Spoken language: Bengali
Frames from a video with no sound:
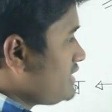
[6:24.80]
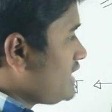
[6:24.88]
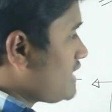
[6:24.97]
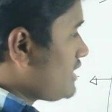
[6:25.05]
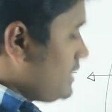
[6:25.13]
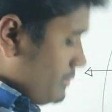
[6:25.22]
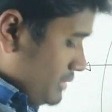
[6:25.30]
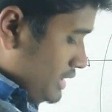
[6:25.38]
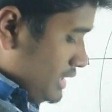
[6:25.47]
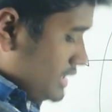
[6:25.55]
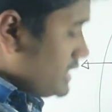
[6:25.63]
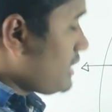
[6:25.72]
দিয়ে আঁকলাম
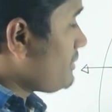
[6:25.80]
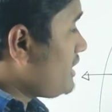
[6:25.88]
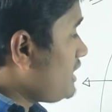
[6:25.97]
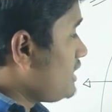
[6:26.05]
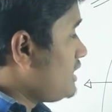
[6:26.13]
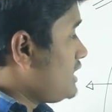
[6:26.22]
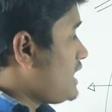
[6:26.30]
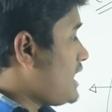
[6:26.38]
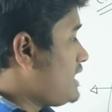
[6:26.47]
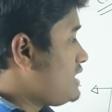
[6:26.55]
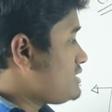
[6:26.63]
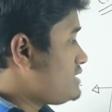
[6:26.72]
তার মানে
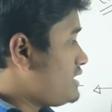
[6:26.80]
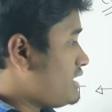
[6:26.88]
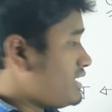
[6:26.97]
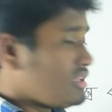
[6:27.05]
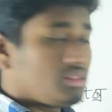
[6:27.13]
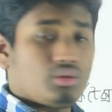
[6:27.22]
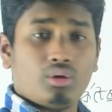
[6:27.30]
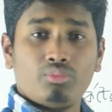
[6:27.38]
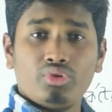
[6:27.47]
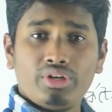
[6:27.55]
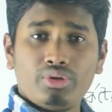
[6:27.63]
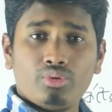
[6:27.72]
হাইলাস দিয়ে রেনাল
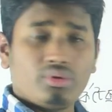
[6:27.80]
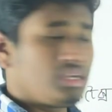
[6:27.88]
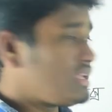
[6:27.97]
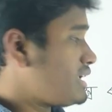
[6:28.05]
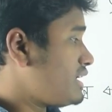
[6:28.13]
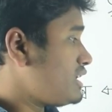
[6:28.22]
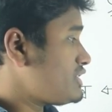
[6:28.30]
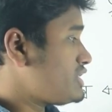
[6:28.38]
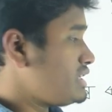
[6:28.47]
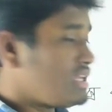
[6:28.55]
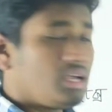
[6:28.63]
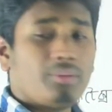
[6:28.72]
ধমনী ঢুকে রেনাল
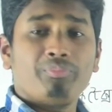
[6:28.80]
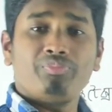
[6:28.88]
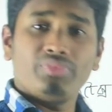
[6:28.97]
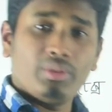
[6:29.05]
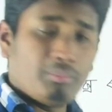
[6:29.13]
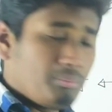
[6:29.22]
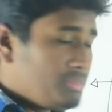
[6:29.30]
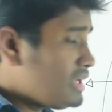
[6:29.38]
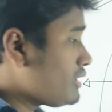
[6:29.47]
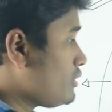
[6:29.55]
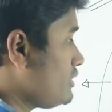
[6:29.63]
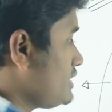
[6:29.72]
শিরা
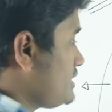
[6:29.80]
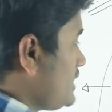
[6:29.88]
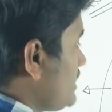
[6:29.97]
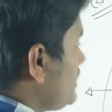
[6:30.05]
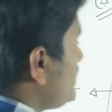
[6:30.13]
বের হয়ে যায়